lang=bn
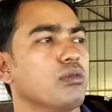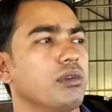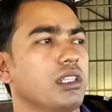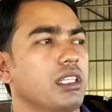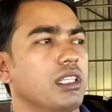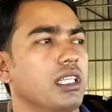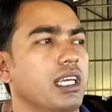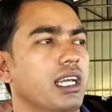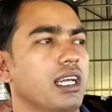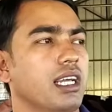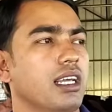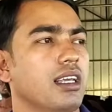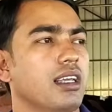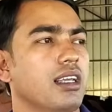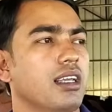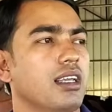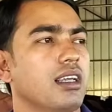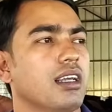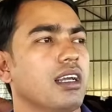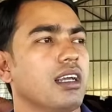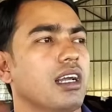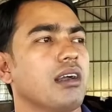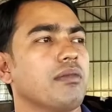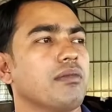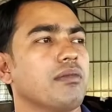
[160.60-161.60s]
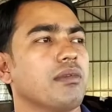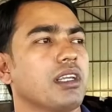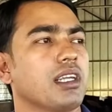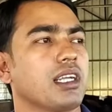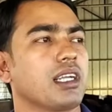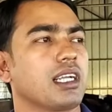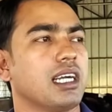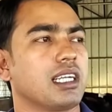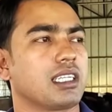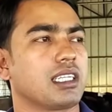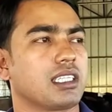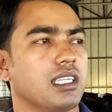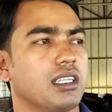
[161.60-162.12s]
জমিতে আমি
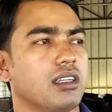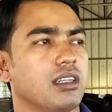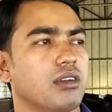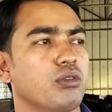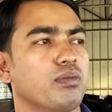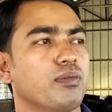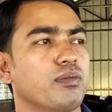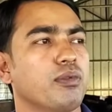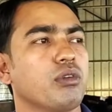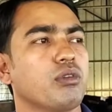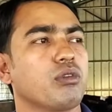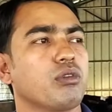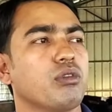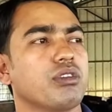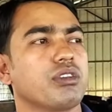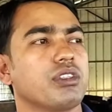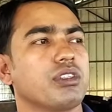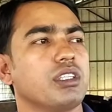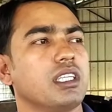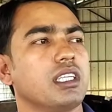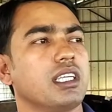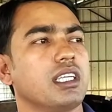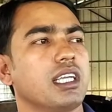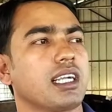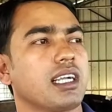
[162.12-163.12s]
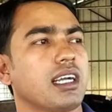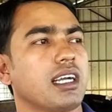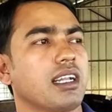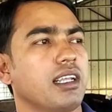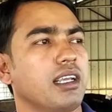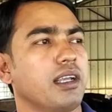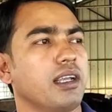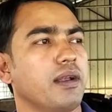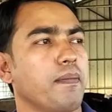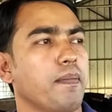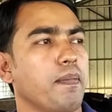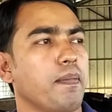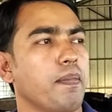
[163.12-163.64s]
ঘাসের রোপণ করছি এখানে